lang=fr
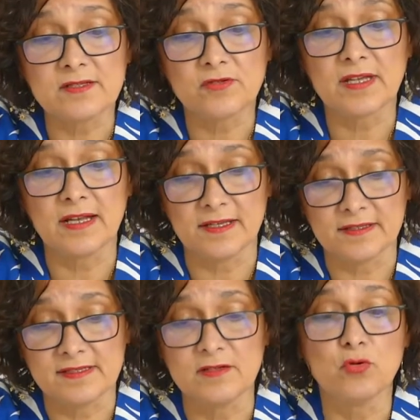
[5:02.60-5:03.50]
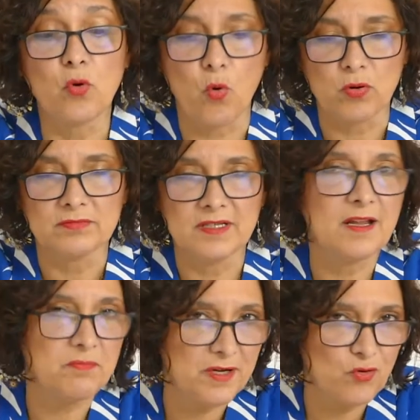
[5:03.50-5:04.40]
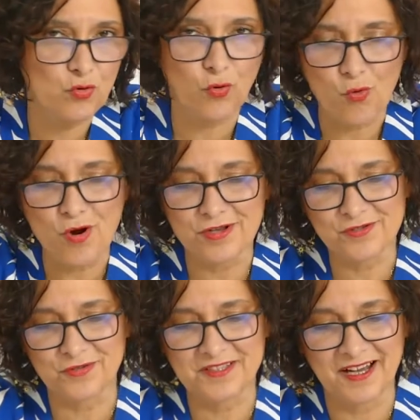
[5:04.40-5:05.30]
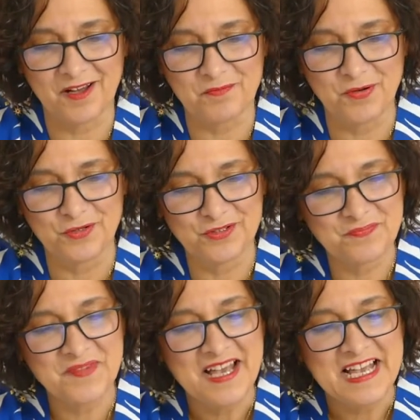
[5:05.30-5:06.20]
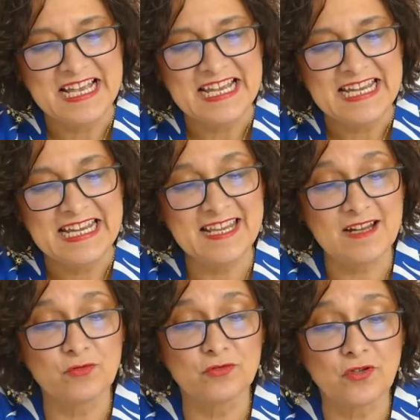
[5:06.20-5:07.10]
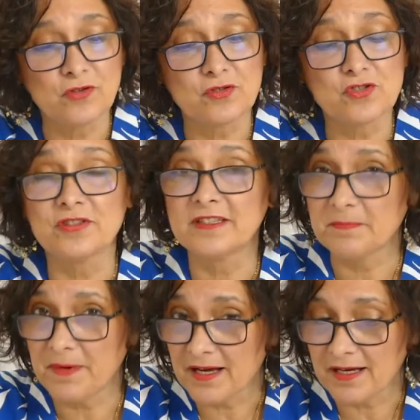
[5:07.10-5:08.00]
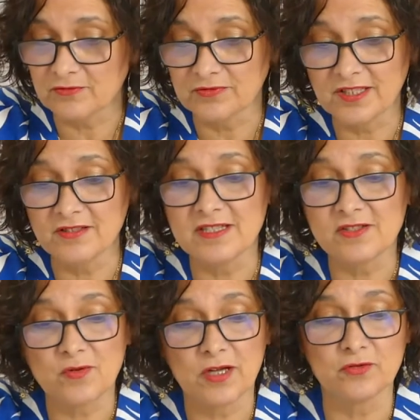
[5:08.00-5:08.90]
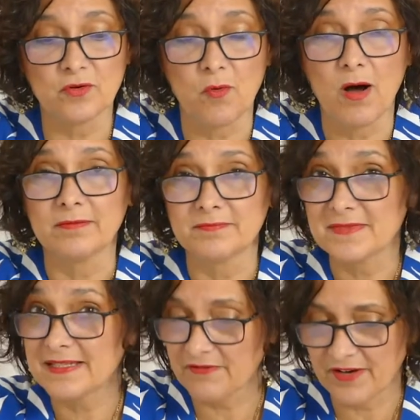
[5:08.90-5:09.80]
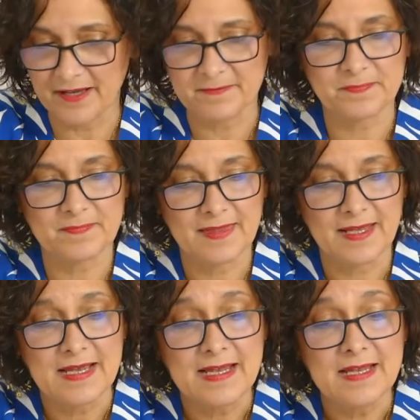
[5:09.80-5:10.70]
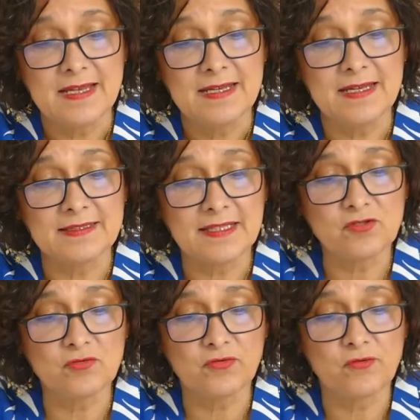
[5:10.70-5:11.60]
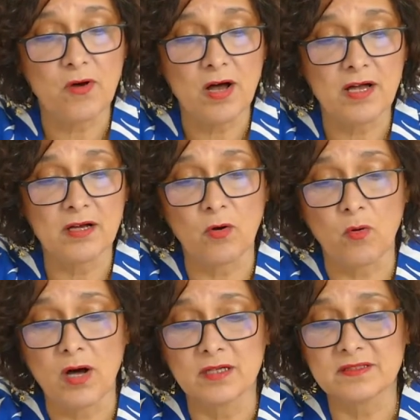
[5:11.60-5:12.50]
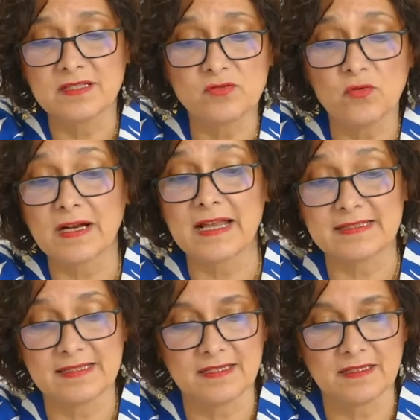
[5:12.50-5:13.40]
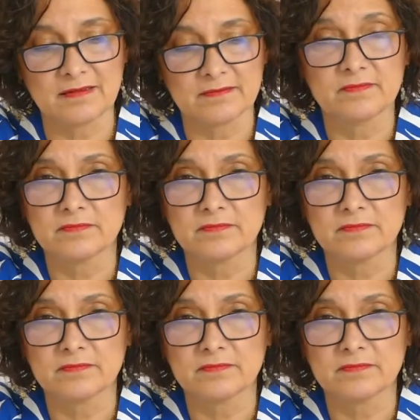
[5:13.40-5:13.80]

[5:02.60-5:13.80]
est ce qu'elle est, dit le gros. Il l'appelle le gros, son thérapeute. Il y a longtemps que je ne t'ai pas raconté une histoire de roi. C'est vrai. Il était une fois un roi, disons classique.